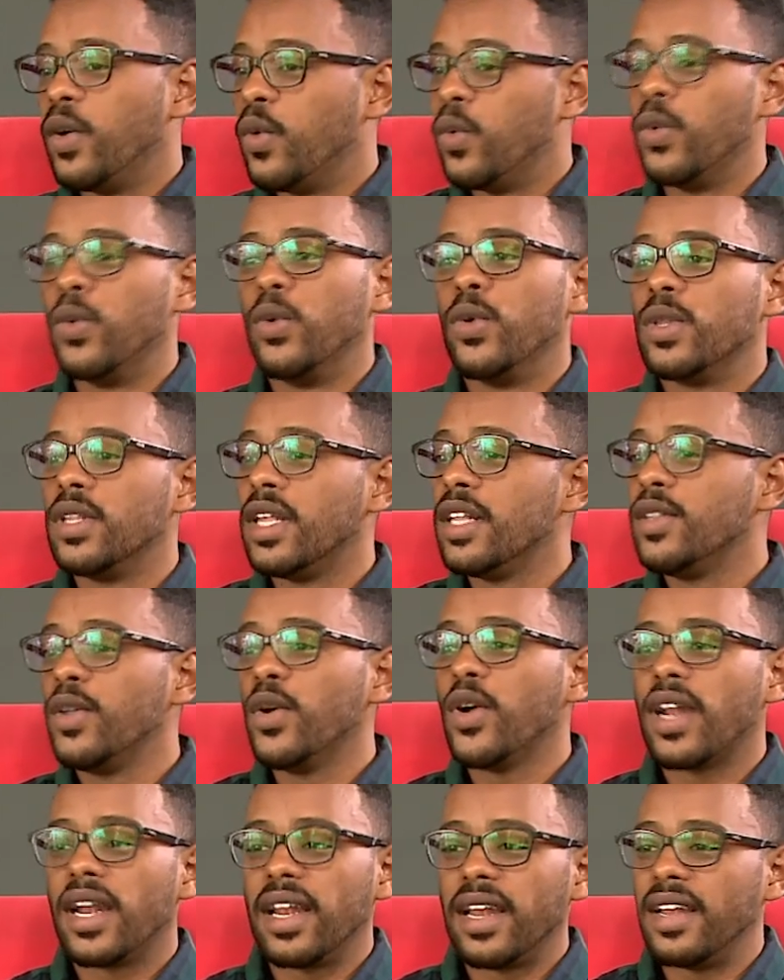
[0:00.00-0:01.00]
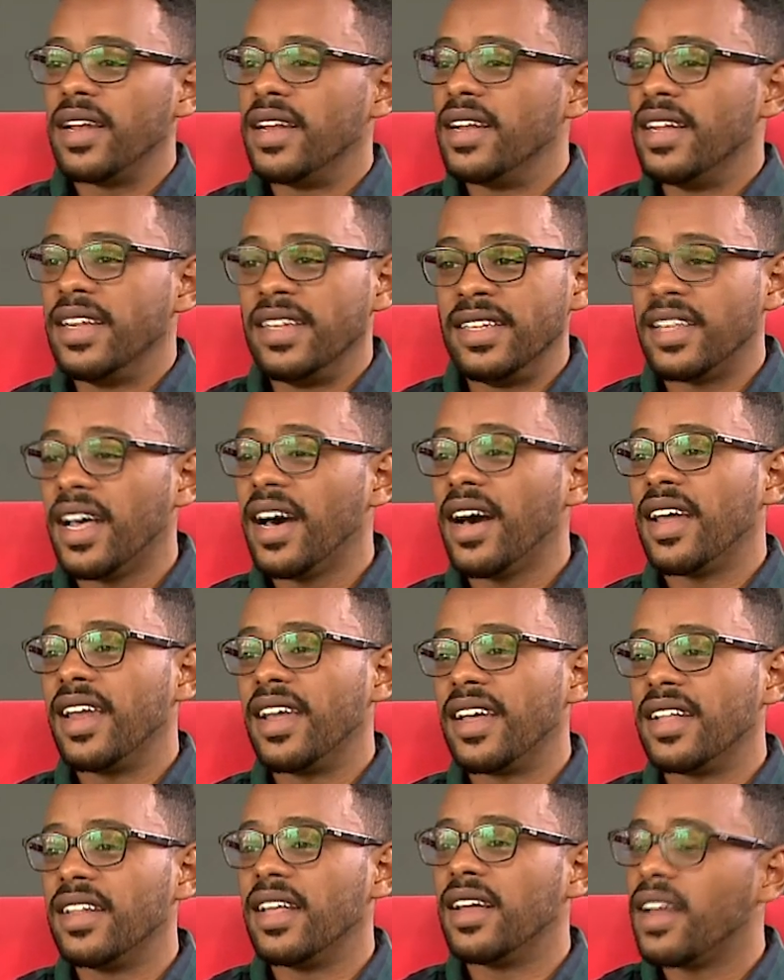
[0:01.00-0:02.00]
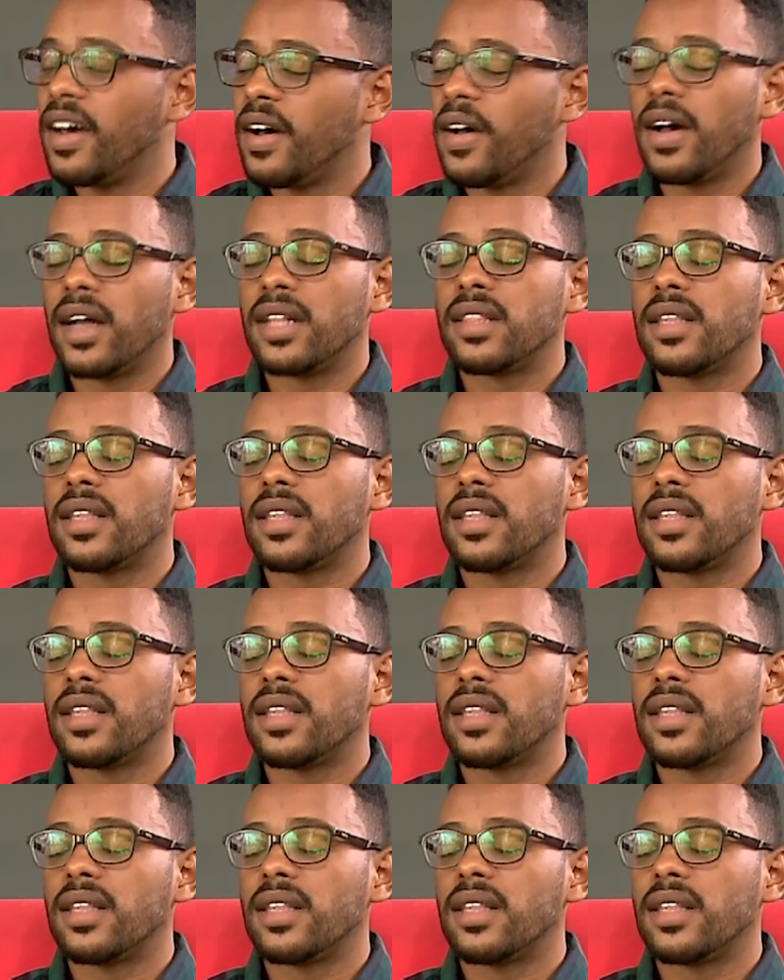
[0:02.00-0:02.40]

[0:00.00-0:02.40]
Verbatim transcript: وده الدور انتهى على كده لا نعم.